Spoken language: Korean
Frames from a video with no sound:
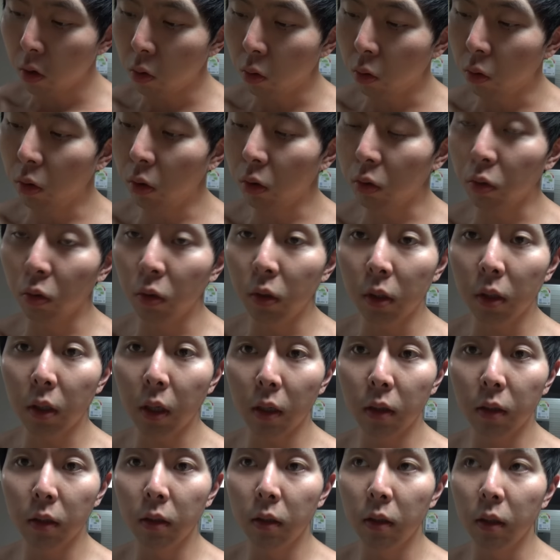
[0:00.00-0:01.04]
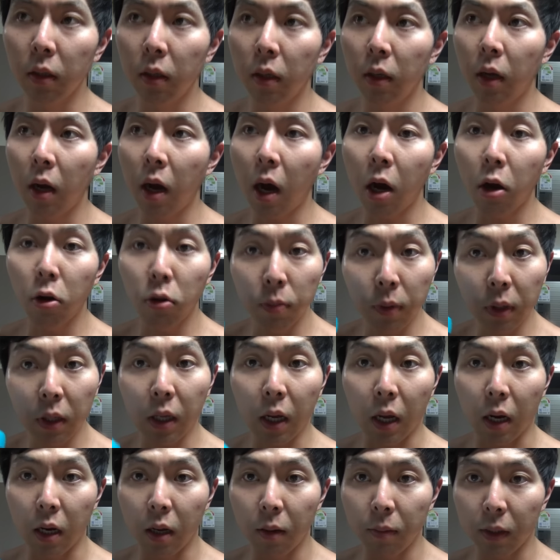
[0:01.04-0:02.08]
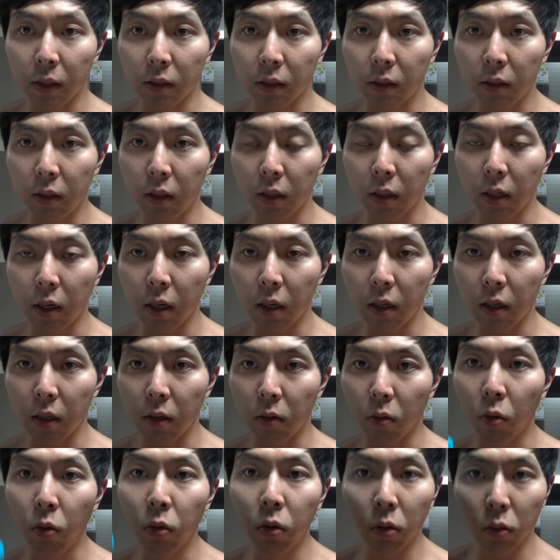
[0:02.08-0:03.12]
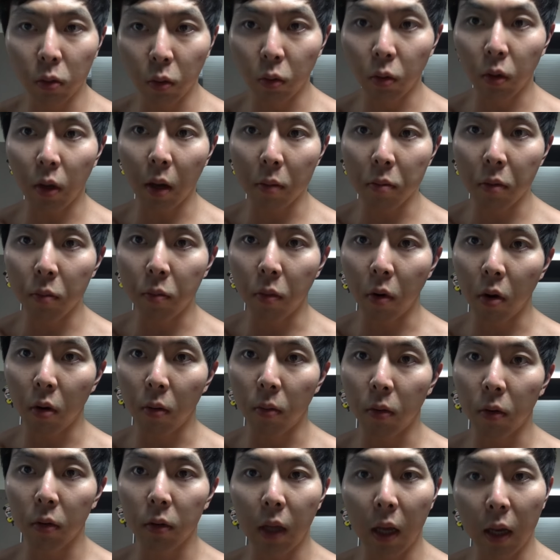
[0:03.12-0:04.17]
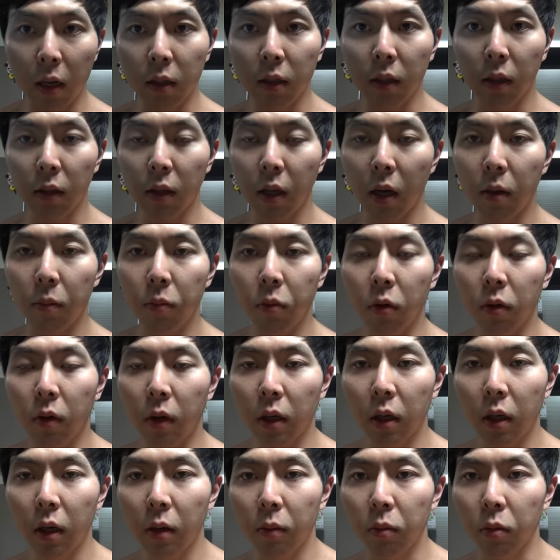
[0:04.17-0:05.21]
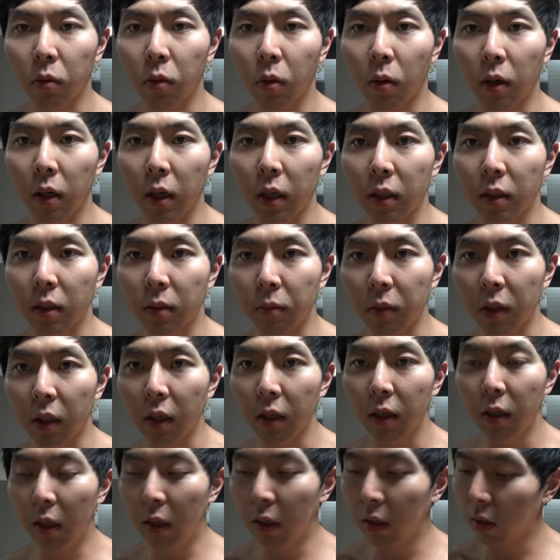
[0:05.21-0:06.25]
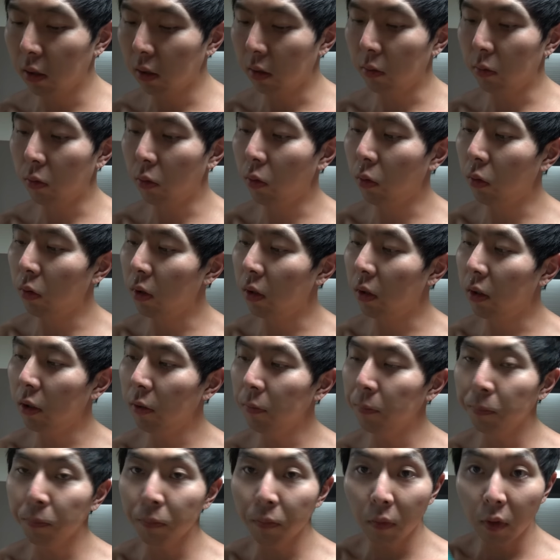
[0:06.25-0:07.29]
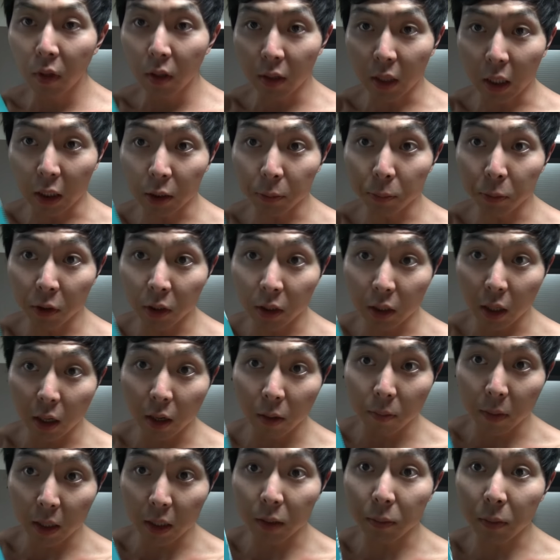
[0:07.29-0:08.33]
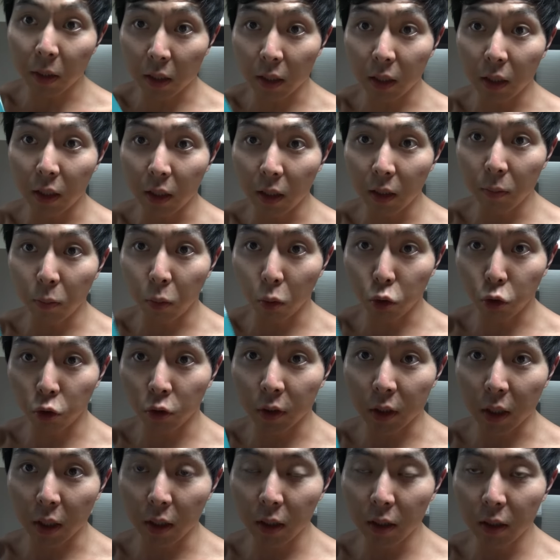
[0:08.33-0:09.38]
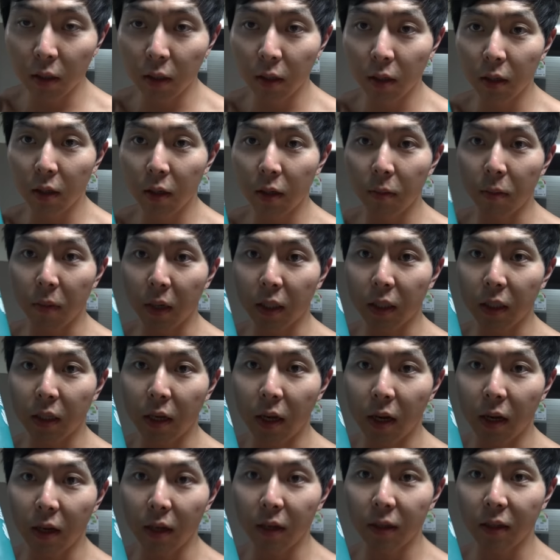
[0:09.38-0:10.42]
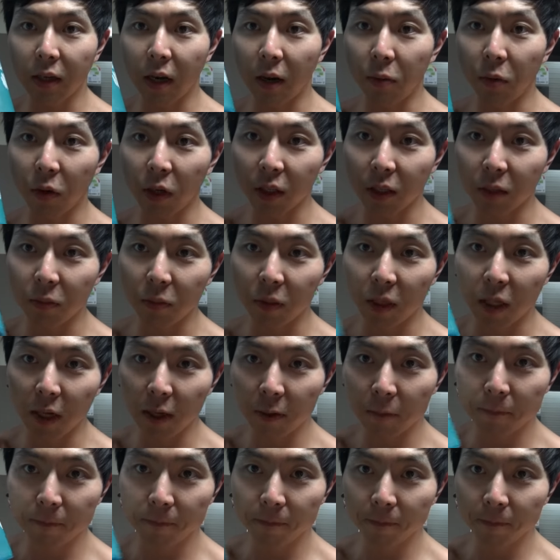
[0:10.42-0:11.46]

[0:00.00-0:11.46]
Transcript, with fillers: 오늘도 일단은 하루밖에 안 해봤으니까 오늘도 이렇게 한번 먹어보고 내일 상태를 한번 확인해 보도록 하겠습니다. 어, 오늘 다섯 번째 마지막 끼니 보충제 맛있게 잘 먹겠습니다.